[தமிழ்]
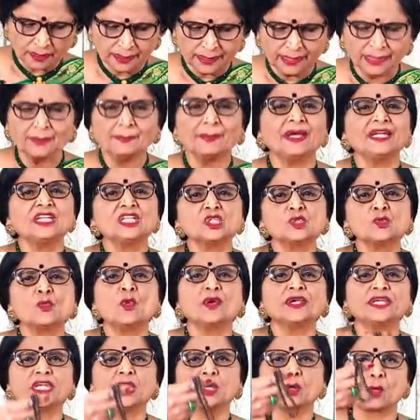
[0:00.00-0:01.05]
இந்த மாதிரி
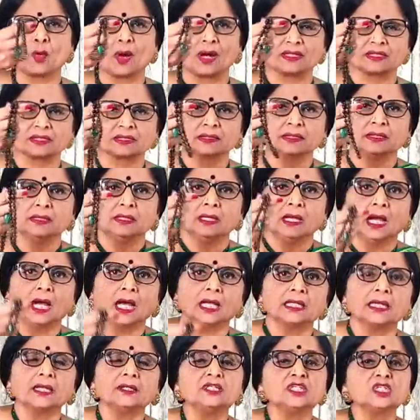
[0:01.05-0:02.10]
ஸ்மோக்கி குவாட்ஸ்
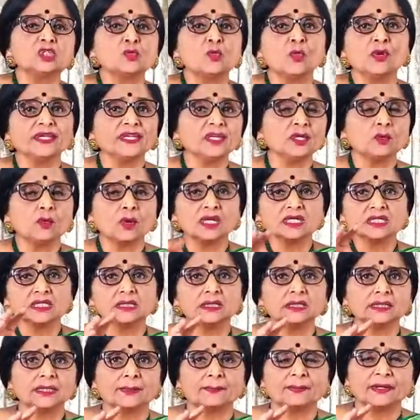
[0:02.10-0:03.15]
அதாவது ஸ்மோக்கி
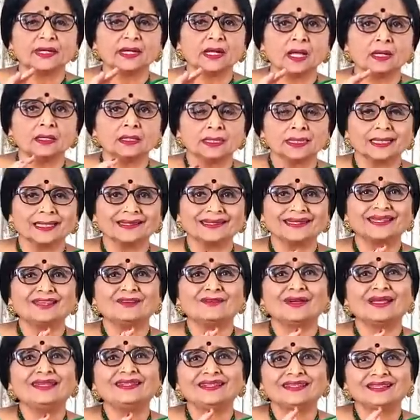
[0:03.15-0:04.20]
குவாட்ஸுங்கிறது எப்படின்னா கிட்டத்தட்ட
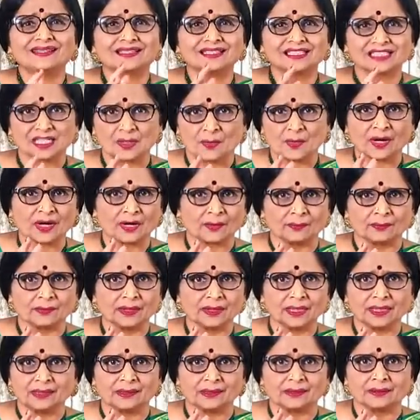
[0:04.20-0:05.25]
வைரத்துக்கு சமானம்
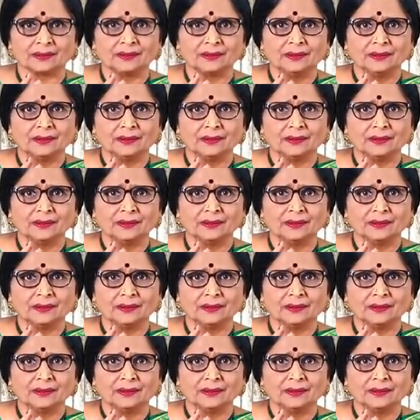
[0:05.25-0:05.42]
அது